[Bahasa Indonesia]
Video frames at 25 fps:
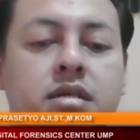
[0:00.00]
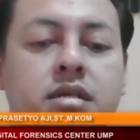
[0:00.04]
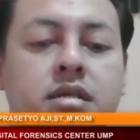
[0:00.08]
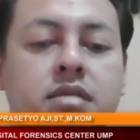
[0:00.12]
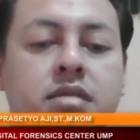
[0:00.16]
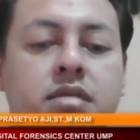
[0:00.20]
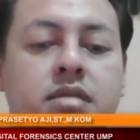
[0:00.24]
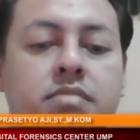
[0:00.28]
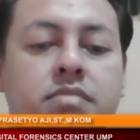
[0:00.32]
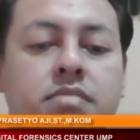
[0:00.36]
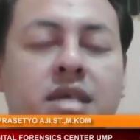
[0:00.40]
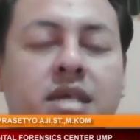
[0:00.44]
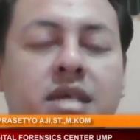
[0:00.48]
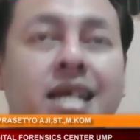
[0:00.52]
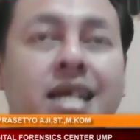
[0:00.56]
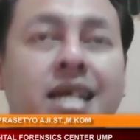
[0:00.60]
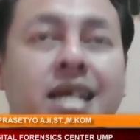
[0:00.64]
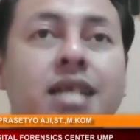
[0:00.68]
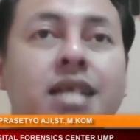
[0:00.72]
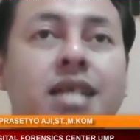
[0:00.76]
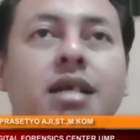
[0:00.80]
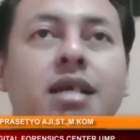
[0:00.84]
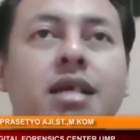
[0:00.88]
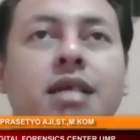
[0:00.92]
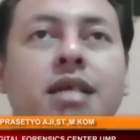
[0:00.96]

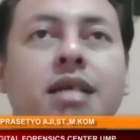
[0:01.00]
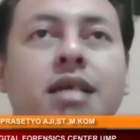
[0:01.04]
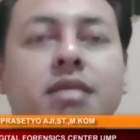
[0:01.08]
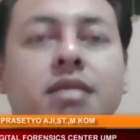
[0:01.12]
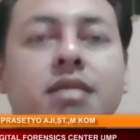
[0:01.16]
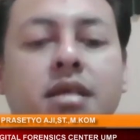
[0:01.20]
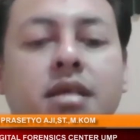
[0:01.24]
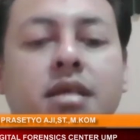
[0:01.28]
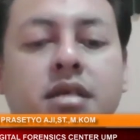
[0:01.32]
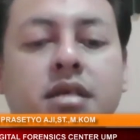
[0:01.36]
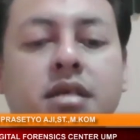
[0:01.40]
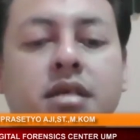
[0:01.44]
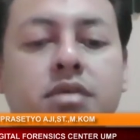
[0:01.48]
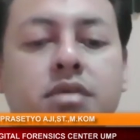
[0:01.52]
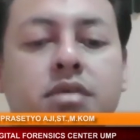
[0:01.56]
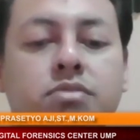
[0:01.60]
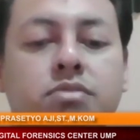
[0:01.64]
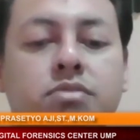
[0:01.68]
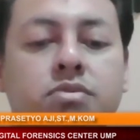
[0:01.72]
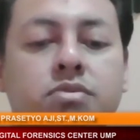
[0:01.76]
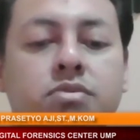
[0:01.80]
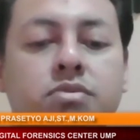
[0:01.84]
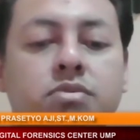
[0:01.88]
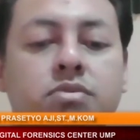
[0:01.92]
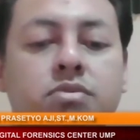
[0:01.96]
menginginkan tagline
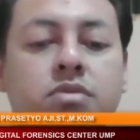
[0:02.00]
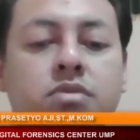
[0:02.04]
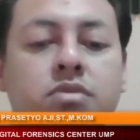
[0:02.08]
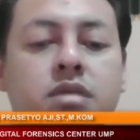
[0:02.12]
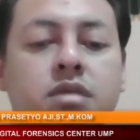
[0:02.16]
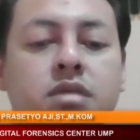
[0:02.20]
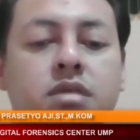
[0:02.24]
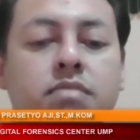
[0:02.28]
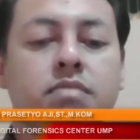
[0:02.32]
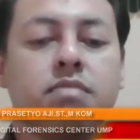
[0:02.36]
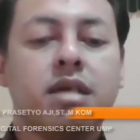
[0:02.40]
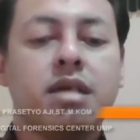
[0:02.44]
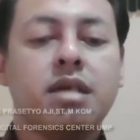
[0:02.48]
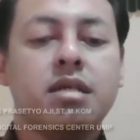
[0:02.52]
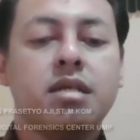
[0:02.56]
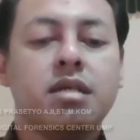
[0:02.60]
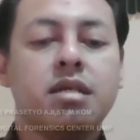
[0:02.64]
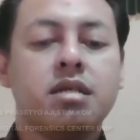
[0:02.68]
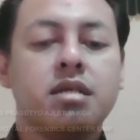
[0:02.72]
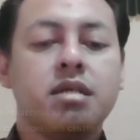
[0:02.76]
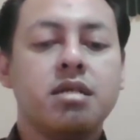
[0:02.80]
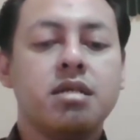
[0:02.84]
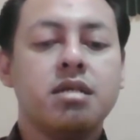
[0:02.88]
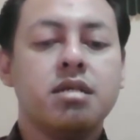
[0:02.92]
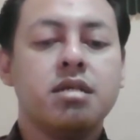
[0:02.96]
itu kembali ke
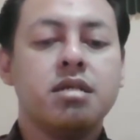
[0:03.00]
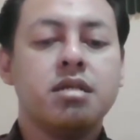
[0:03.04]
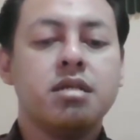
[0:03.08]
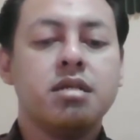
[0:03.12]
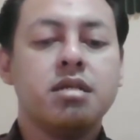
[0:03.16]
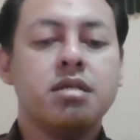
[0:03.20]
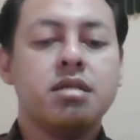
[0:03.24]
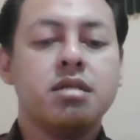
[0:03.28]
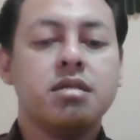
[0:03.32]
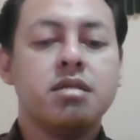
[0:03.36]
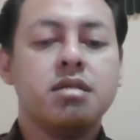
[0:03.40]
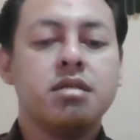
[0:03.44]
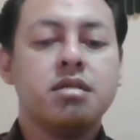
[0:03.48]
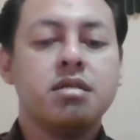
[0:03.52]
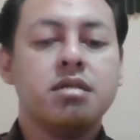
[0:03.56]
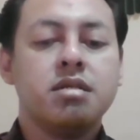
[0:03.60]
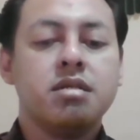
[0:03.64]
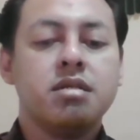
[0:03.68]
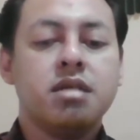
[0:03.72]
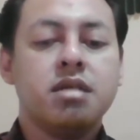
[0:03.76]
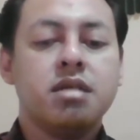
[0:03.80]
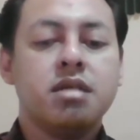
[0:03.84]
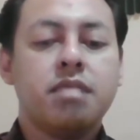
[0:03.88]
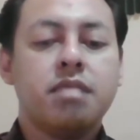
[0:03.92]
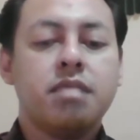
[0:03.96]

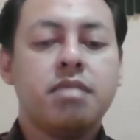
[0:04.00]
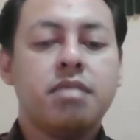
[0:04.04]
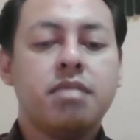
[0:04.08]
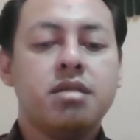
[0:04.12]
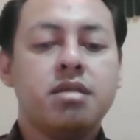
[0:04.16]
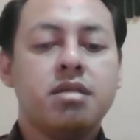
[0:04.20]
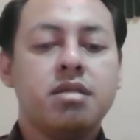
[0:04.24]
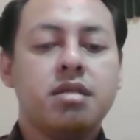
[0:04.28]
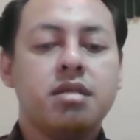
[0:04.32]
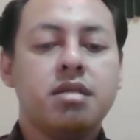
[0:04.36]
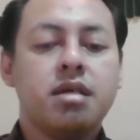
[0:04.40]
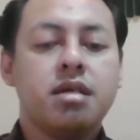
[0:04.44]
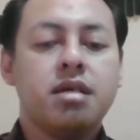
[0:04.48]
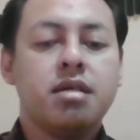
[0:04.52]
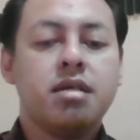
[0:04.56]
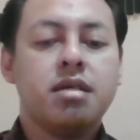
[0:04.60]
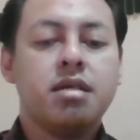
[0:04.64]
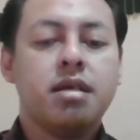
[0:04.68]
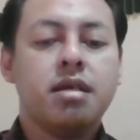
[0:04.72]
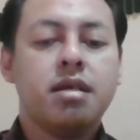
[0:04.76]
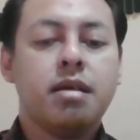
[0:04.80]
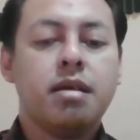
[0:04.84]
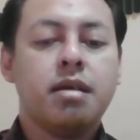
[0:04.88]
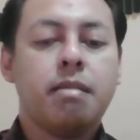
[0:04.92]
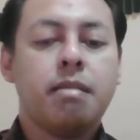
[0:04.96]
apa istilahnya
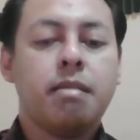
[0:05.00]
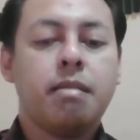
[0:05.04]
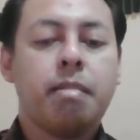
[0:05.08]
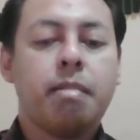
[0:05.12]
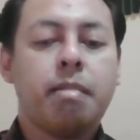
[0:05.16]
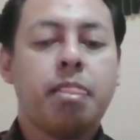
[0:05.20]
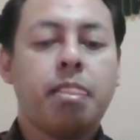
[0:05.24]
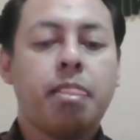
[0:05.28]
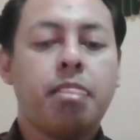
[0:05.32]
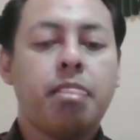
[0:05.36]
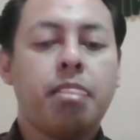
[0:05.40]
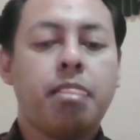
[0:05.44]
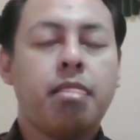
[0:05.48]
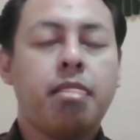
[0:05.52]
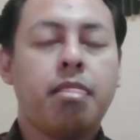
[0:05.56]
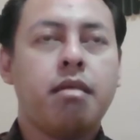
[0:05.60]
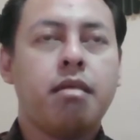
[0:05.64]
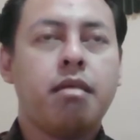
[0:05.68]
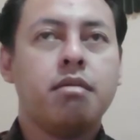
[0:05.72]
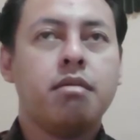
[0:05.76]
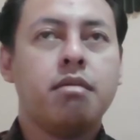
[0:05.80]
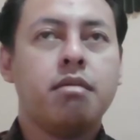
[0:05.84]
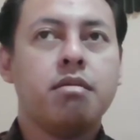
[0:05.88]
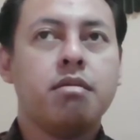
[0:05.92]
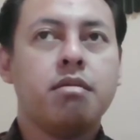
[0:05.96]

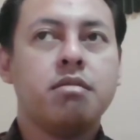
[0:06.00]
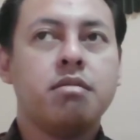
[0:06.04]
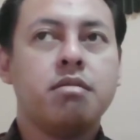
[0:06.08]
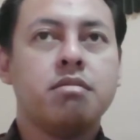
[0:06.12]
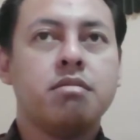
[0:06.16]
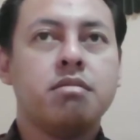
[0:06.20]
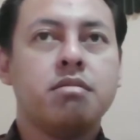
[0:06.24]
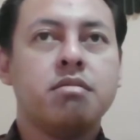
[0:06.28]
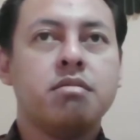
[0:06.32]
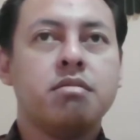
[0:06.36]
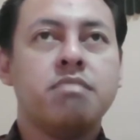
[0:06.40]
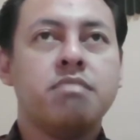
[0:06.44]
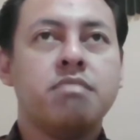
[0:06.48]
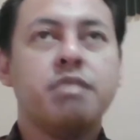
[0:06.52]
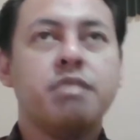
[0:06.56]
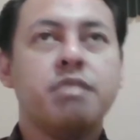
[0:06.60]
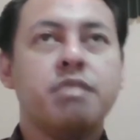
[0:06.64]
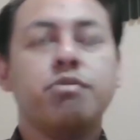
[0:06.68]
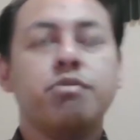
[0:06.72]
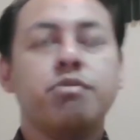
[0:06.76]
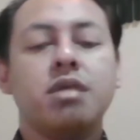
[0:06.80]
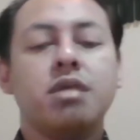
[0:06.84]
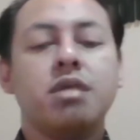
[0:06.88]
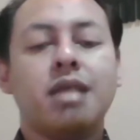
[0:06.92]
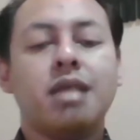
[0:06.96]
uh, Facebook
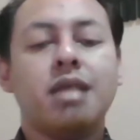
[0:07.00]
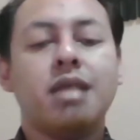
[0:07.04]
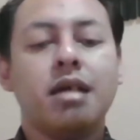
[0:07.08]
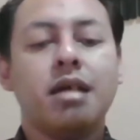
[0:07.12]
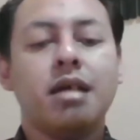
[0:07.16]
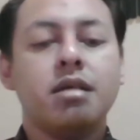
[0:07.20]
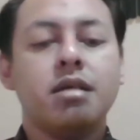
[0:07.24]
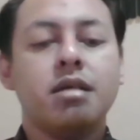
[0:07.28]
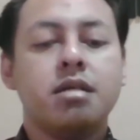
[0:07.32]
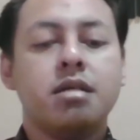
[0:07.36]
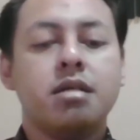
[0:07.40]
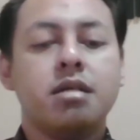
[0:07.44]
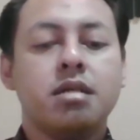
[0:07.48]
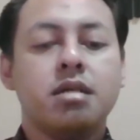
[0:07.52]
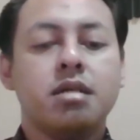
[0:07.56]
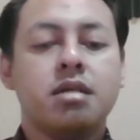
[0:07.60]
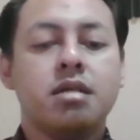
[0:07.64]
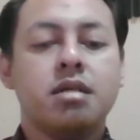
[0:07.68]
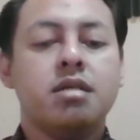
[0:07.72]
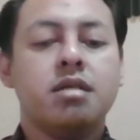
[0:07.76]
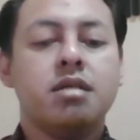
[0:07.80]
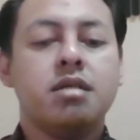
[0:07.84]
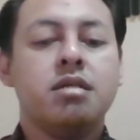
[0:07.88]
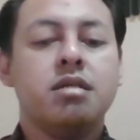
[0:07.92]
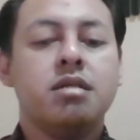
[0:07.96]
kita ya
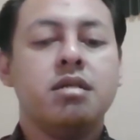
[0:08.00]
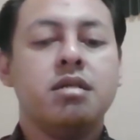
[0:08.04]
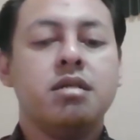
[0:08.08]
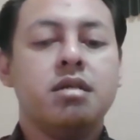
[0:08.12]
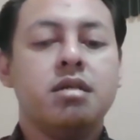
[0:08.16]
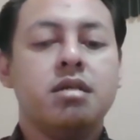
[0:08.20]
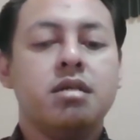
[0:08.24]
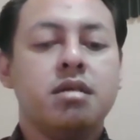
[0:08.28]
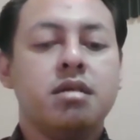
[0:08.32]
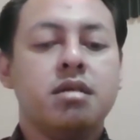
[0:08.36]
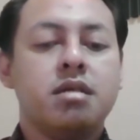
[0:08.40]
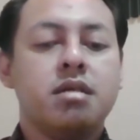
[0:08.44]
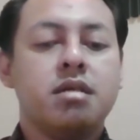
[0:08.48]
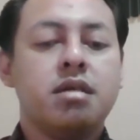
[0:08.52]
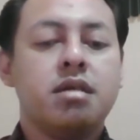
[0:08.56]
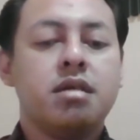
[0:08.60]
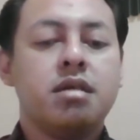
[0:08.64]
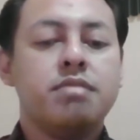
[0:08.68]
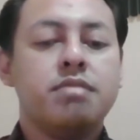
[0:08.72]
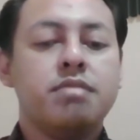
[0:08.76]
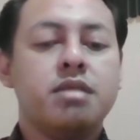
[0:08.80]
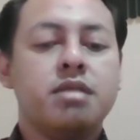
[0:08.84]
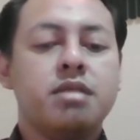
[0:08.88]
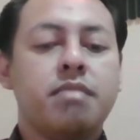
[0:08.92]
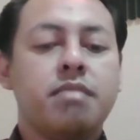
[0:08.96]
kita bisa
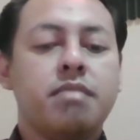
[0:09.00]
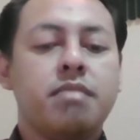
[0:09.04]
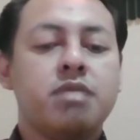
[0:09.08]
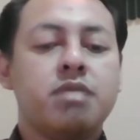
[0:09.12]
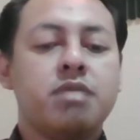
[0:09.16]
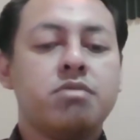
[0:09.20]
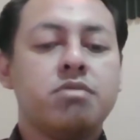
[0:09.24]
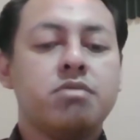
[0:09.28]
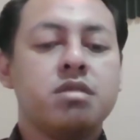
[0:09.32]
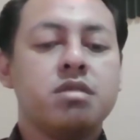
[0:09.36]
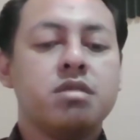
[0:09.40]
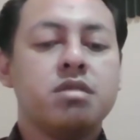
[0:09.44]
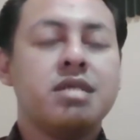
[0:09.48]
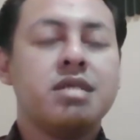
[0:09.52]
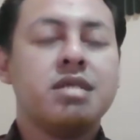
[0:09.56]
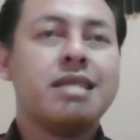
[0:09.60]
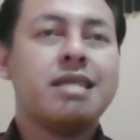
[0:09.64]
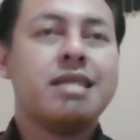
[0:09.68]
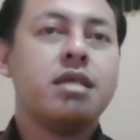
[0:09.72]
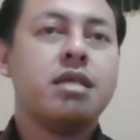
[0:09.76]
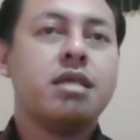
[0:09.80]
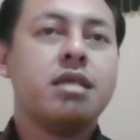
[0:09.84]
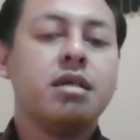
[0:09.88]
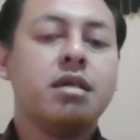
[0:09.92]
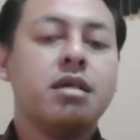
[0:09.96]
masuk ke
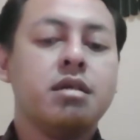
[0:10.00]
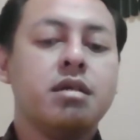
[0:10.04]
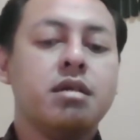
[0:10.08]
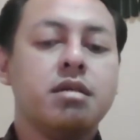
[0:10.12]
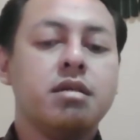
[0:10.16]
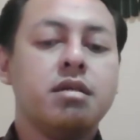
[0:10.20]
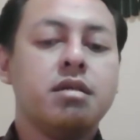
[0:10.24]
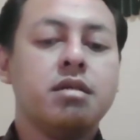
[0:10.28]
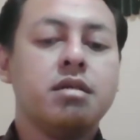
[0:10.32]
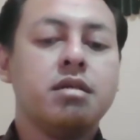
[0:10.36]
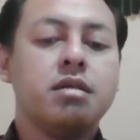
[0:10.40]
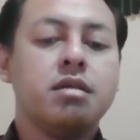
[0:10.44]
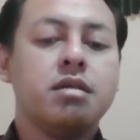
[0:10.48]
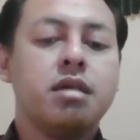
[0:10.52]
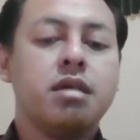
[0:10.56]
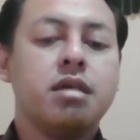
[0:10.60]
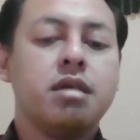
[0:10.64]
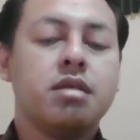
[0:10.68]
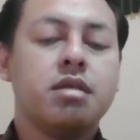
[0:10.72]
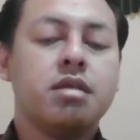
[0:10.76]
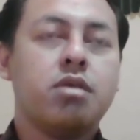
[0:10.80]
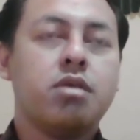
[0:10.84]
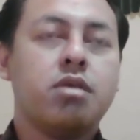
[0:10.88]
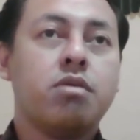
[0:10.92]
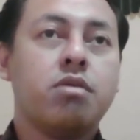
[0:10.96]
setting ya,
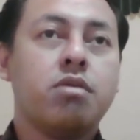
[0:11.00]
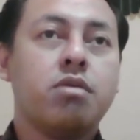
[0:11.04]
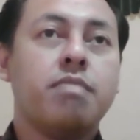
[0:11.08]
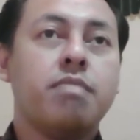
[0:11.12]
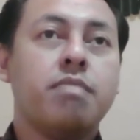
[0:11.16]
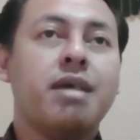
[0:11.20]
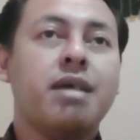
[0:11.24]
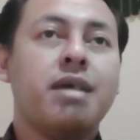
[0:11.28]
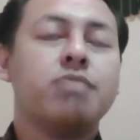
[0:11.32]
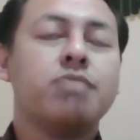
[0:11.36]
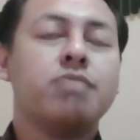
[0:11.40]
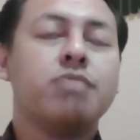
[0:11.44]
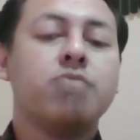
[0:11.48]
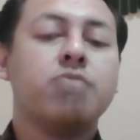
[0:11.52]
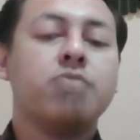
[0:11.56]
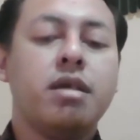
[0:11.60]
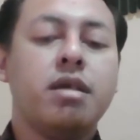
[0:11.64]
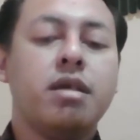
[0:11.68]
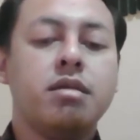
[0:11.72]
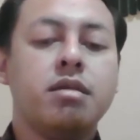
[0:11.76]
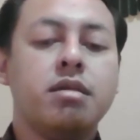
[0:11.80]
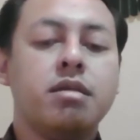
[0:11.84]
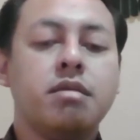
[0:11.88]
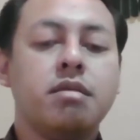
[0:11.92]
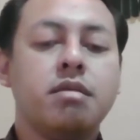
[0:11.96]
atau ke pengaturan
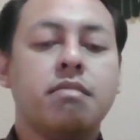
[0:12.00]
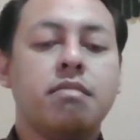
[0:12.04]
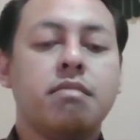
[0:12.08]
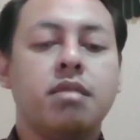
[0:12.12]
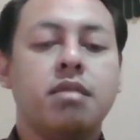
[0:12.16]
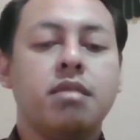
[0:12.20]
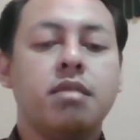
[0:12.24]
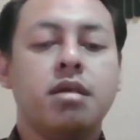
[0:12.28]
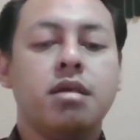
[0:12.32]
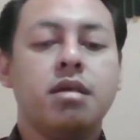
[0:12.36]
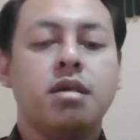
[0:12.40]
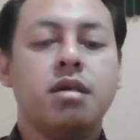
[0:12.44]
ya.